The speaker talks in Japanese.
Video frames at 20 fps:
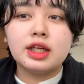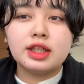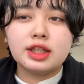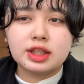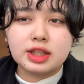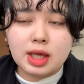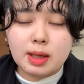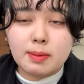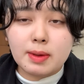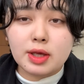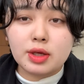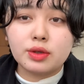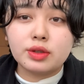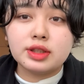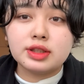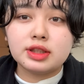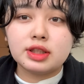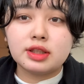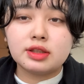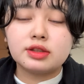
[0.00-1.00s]
イエベ寄り
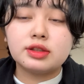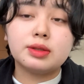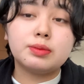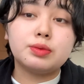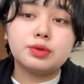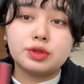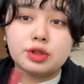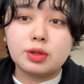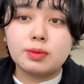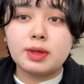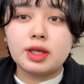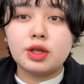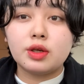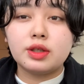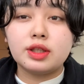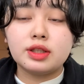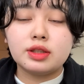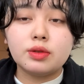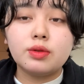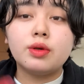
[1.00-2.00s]
じゃなくてブルーベ寄
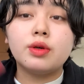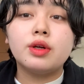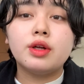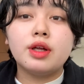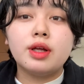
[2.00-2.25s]
りの